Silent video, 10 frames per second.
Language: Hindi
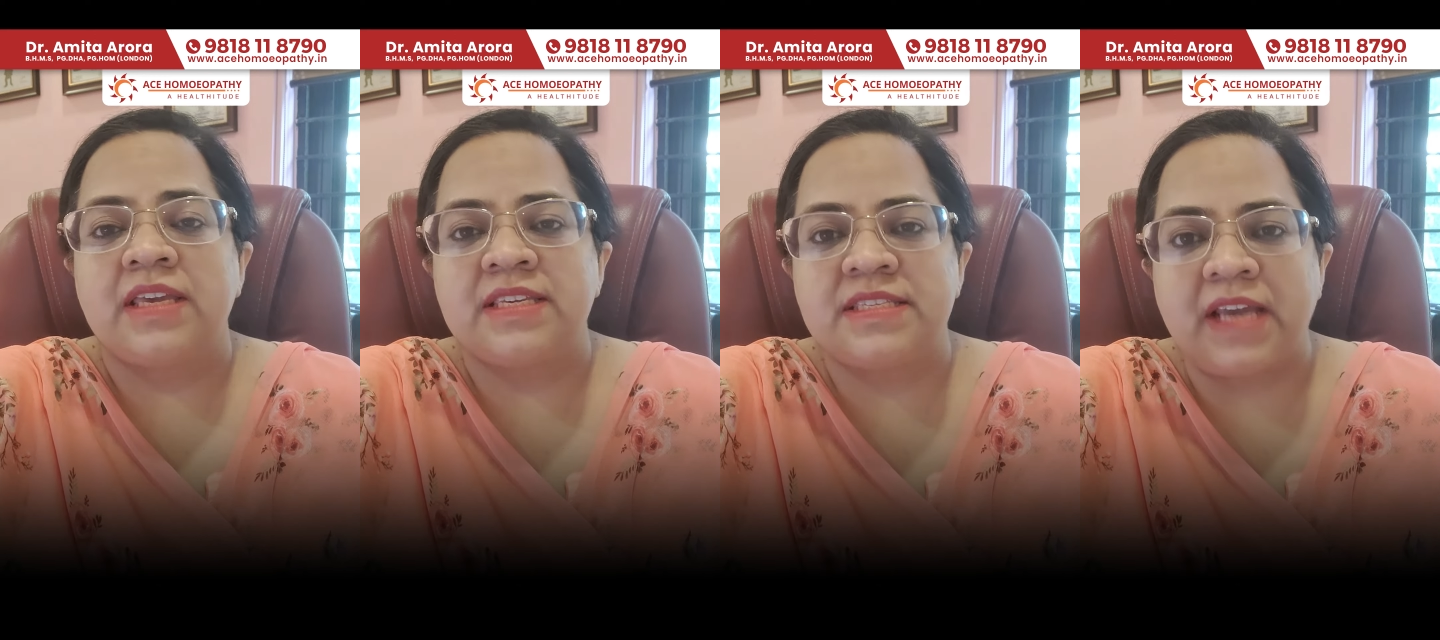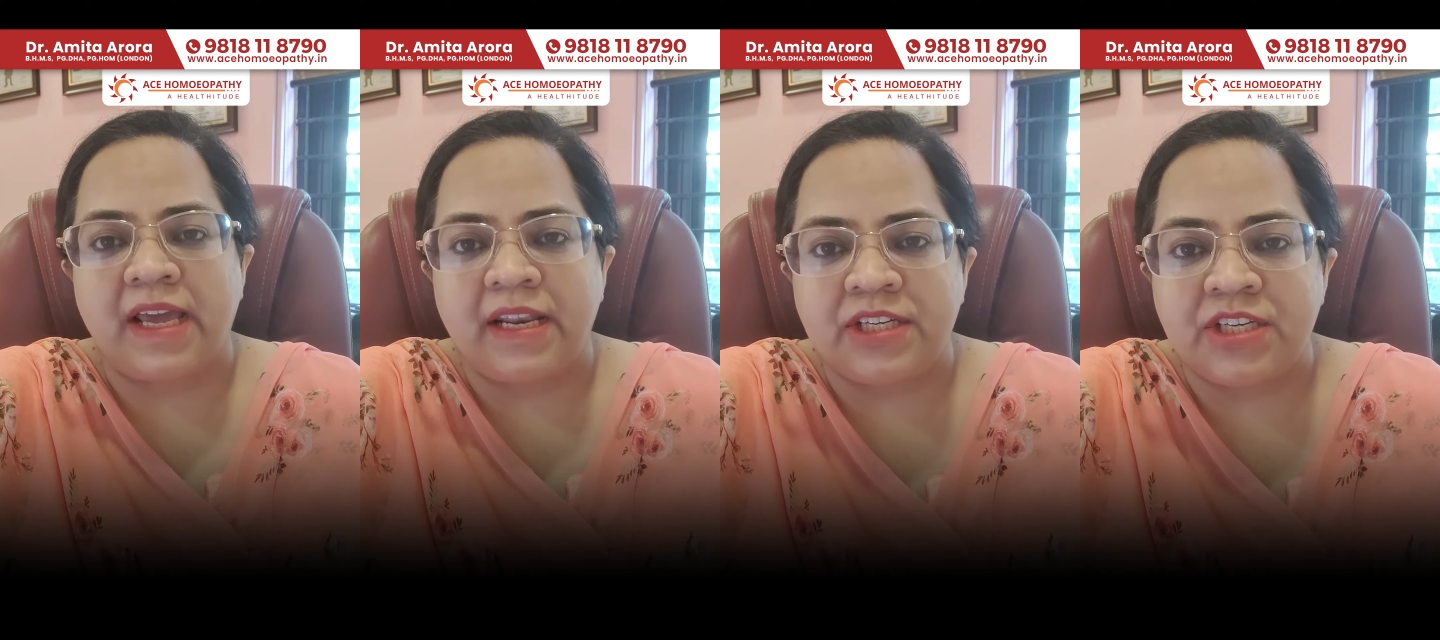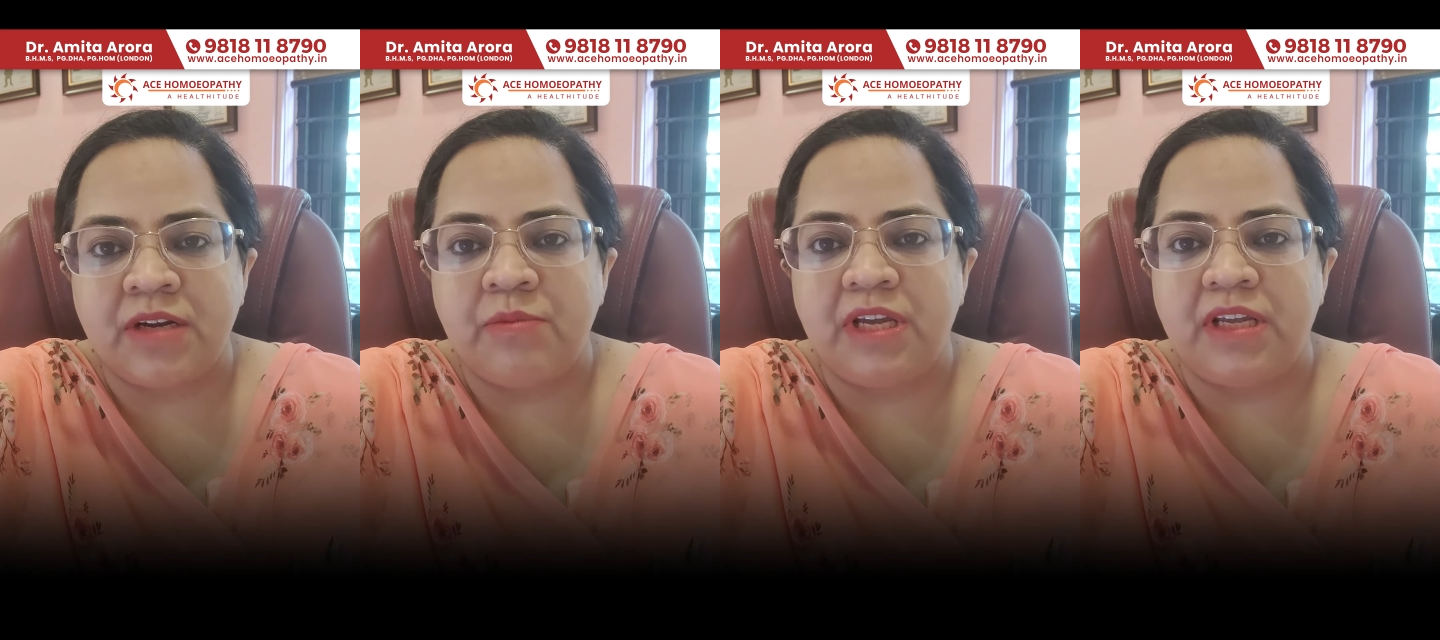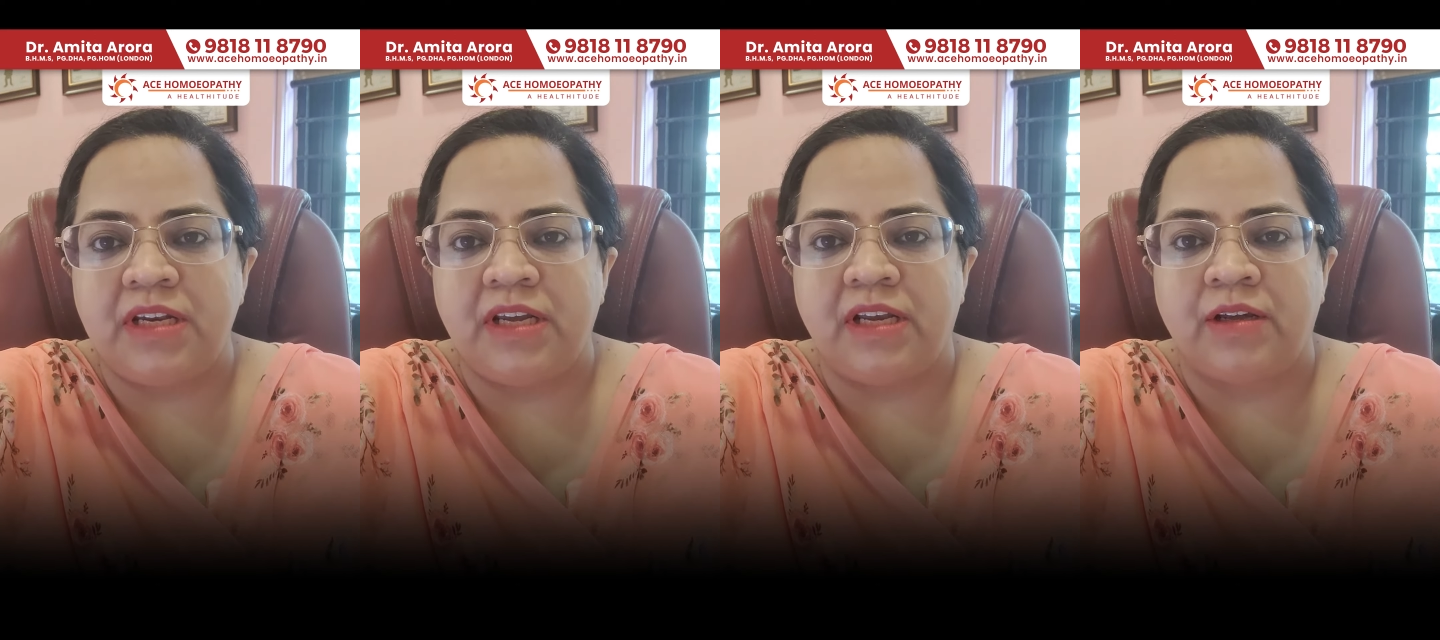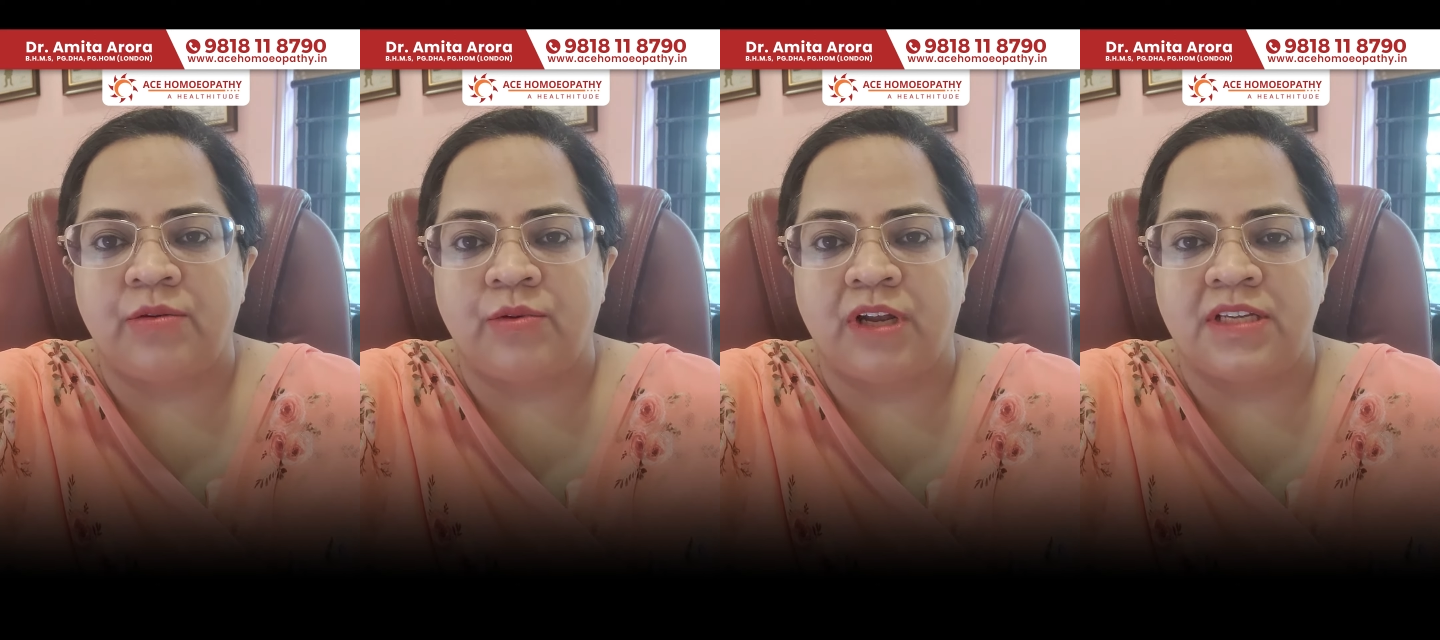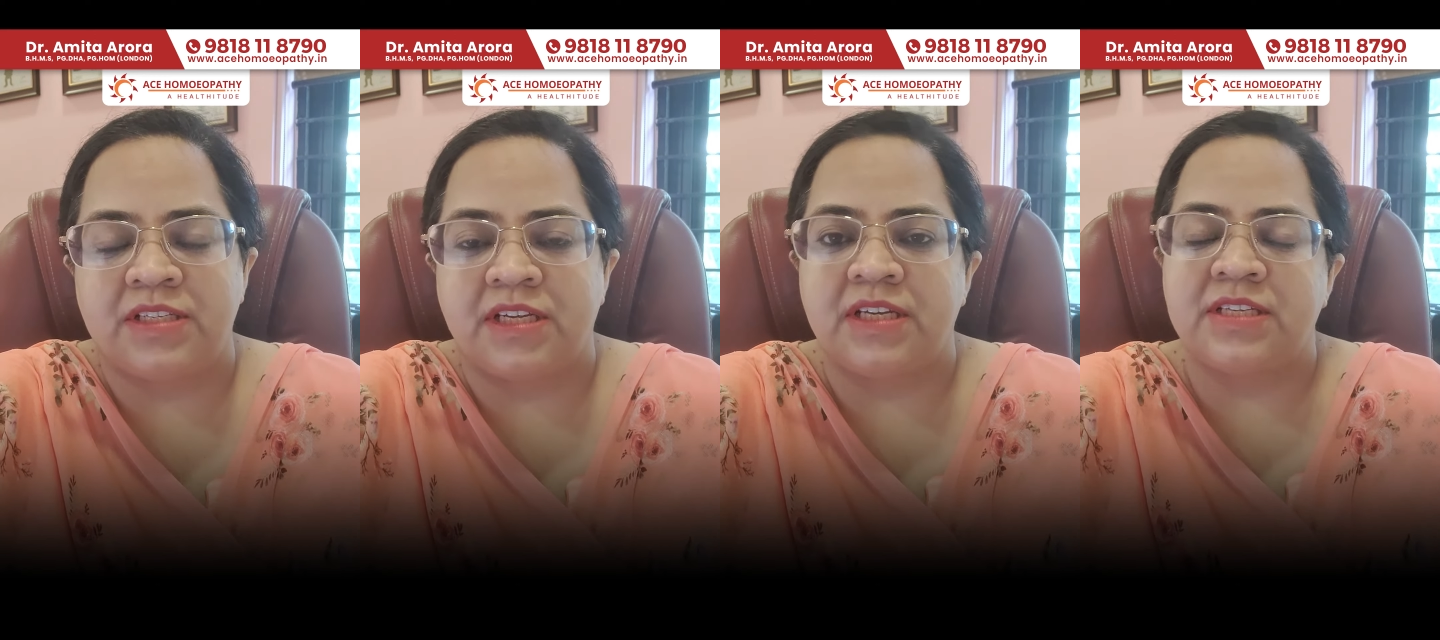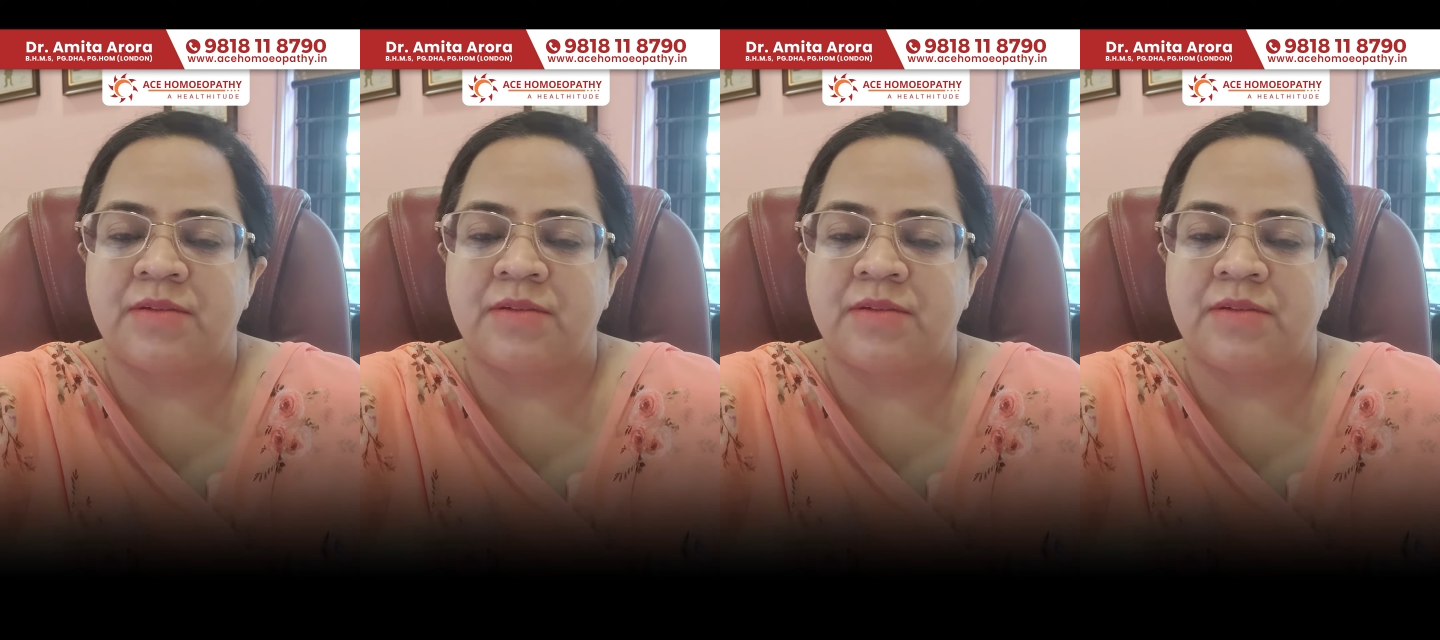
किस डायरेक्शन में इन्हेलर होना चाहिए